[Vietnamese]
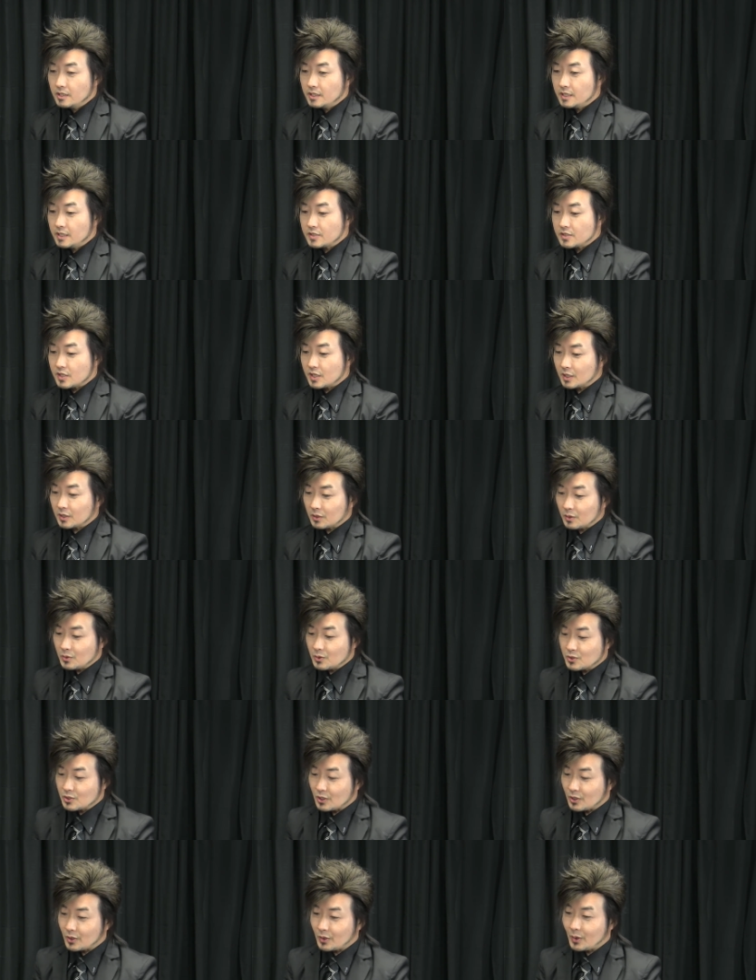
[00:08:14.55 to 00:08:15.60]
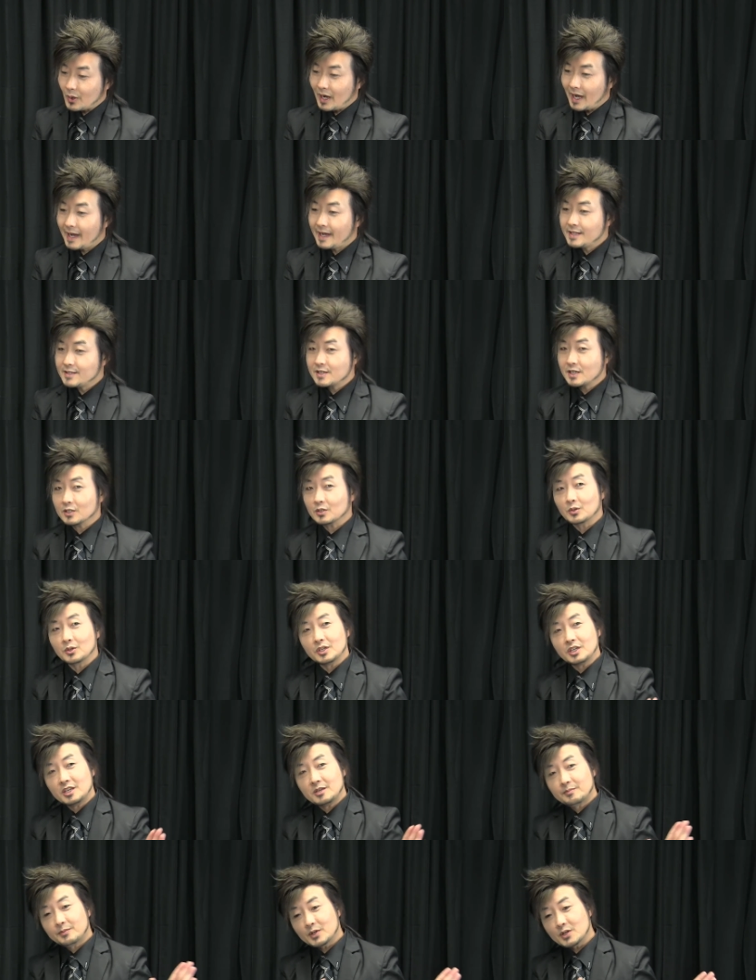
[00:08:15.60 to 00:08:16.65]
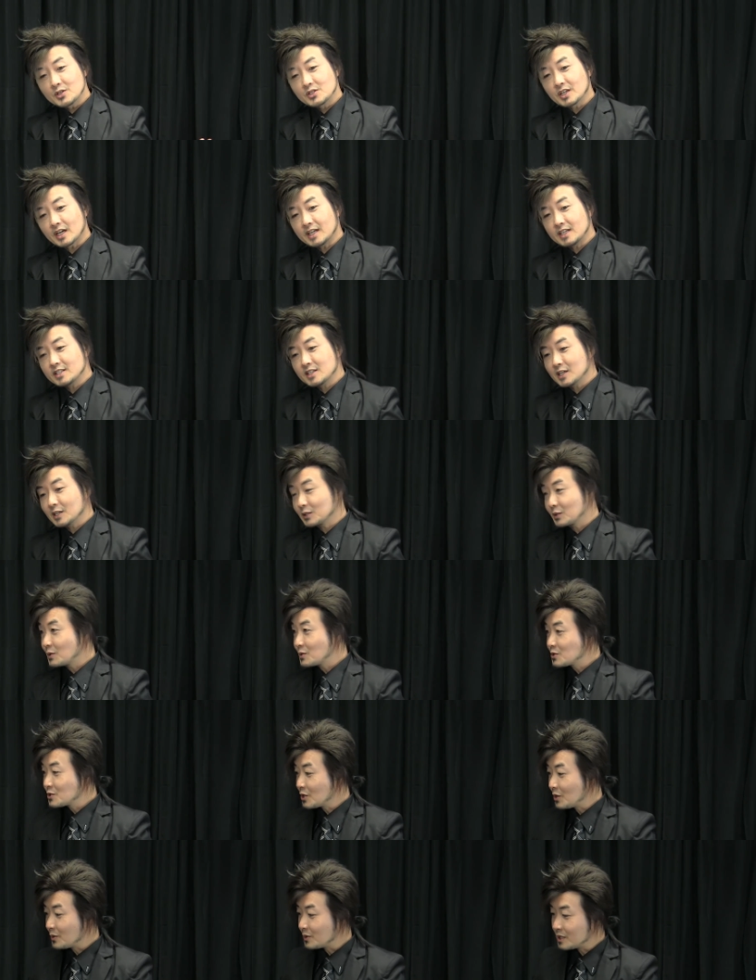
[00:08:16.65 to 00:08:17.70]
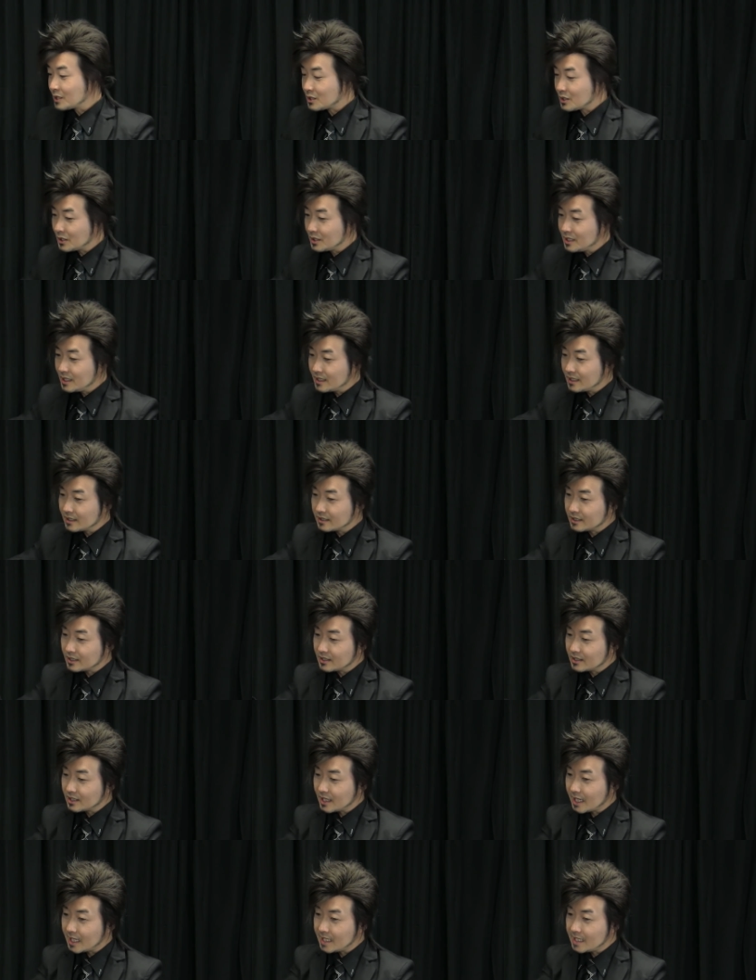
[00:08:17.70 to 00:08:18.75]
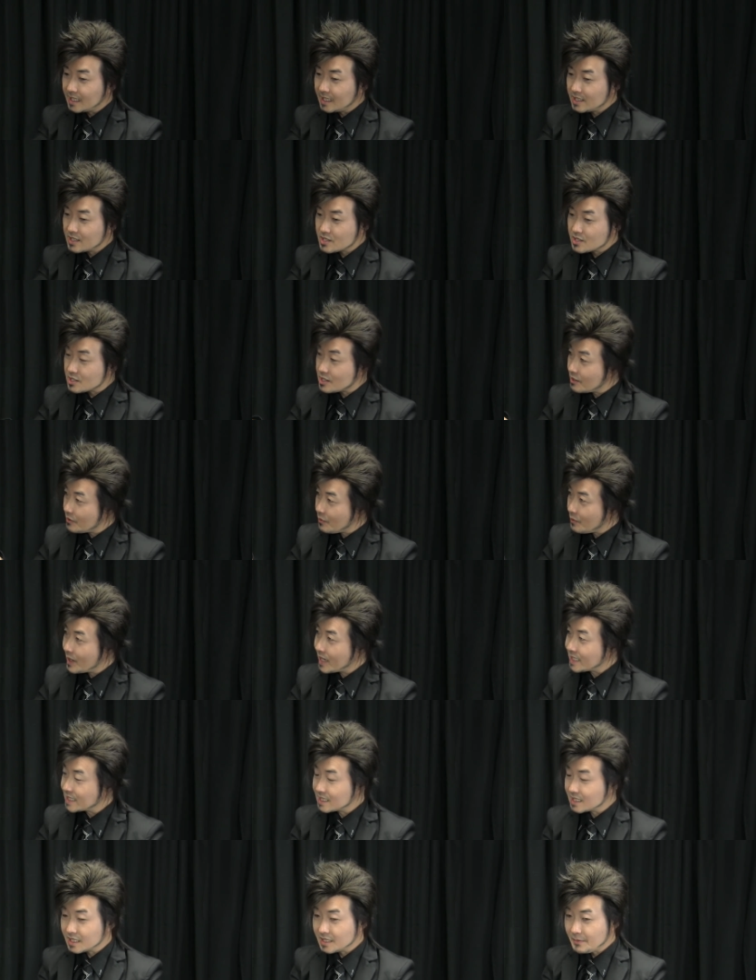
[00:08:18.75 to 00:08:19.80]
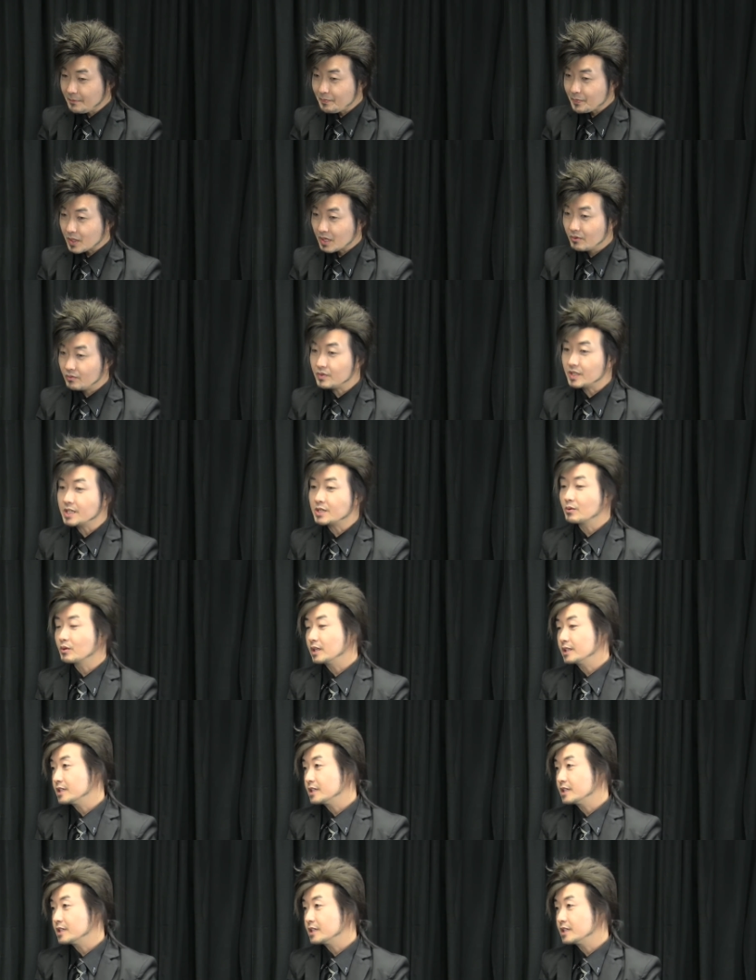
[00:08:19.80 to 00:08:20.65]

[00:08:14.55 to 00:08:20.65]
ít xe tôi rồi họ ấy xe tôi ít phân ra ít xe tôi rồi để cho nên tên tại stairway này nè vì đâu có